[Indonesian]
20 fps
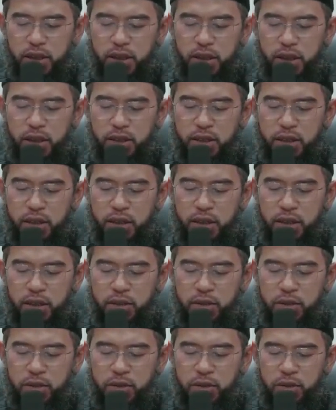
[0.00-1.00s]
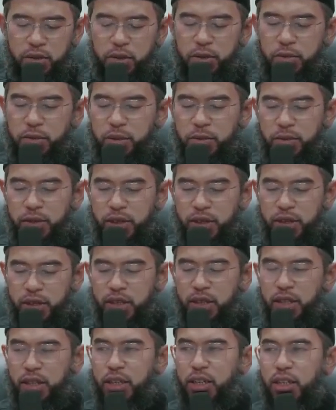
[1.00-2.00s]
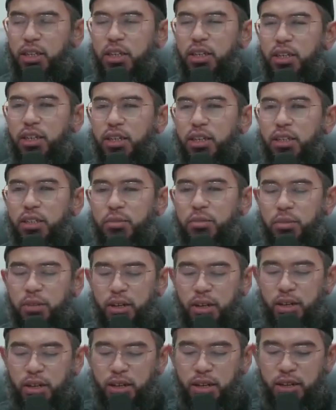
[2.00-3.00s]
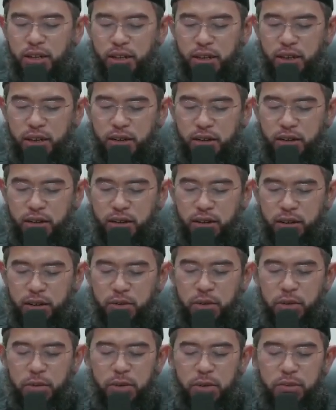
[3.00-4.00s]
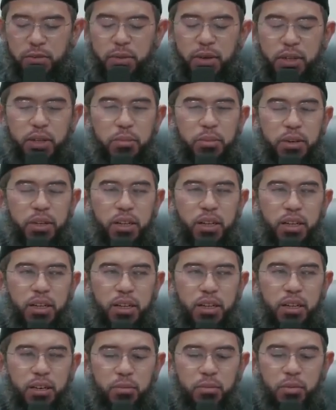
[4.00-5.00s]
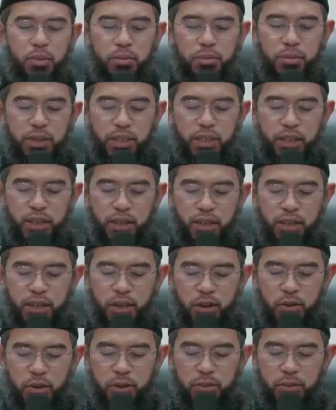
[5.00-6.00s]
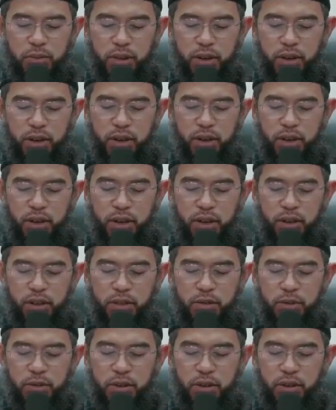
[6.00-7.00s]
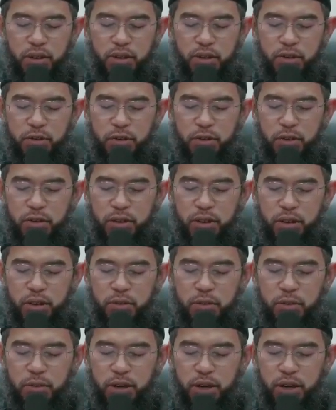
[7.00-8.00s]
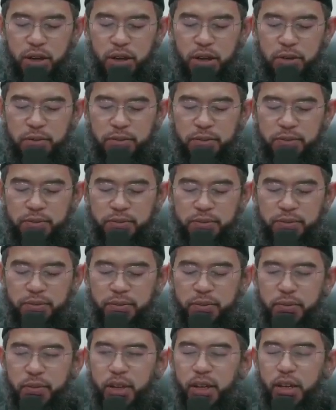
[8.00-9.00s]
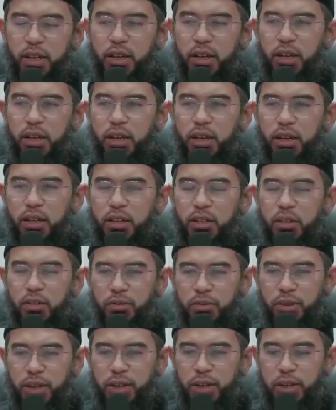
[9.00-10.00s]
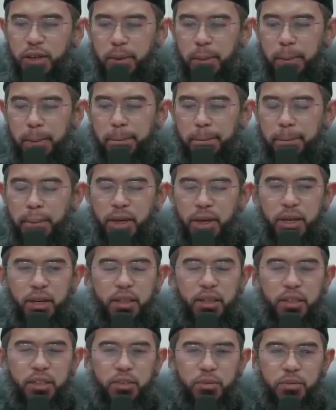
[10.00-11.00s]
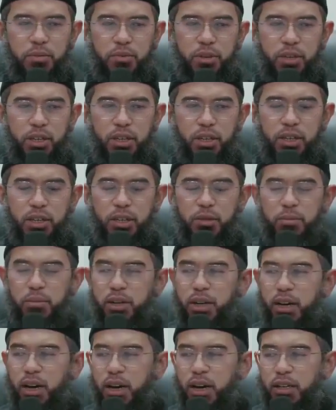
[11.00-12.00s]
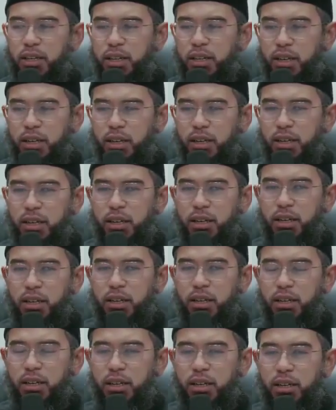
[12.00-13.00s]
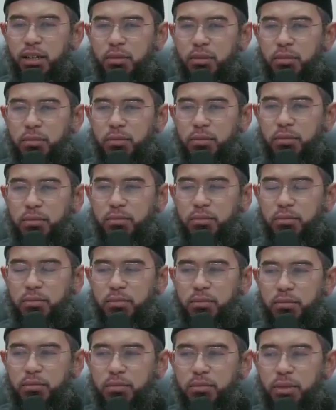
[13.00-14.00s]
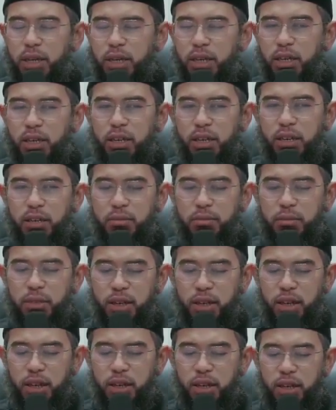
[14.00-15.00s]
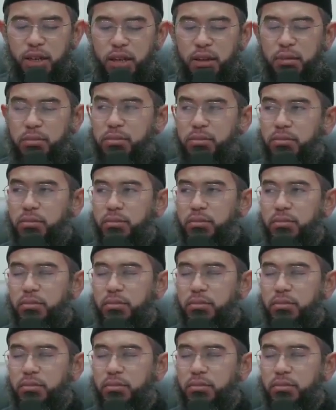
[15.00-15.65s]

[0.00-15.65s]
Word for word: saya rasa cukup sampai di sini Semoga kita dijaga oleh Allah. Mohon maaf banyak pertanyaan yang belum bisa terjawab. Semoga Allah Subhanahu wa taala memberikan uh, taufiknya bagi kita semua dan keberkahannya uh, bagi yang bertanya